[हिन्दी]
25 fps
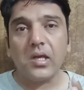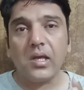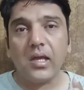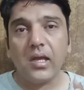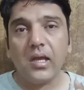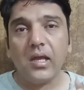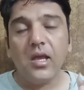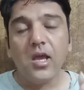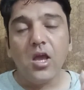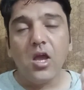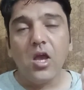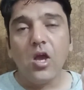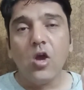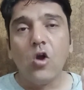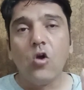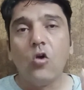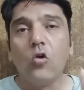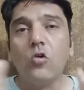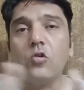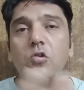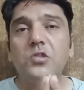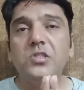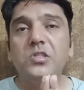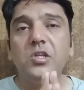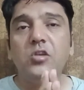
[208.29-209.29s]
हैं
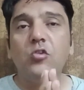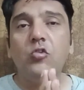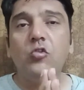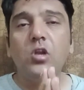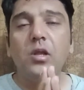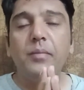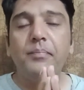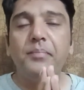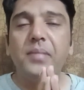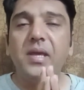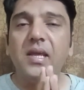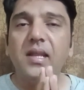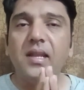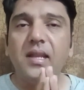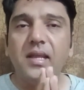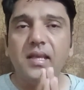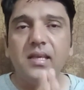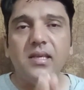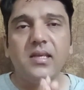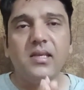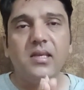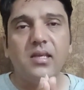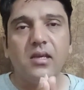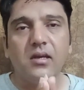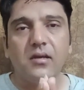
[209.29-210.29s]
और जिन्होंने पे नहीं
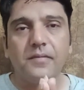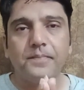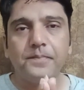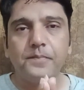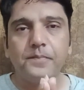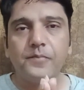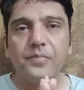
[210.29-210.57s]
किया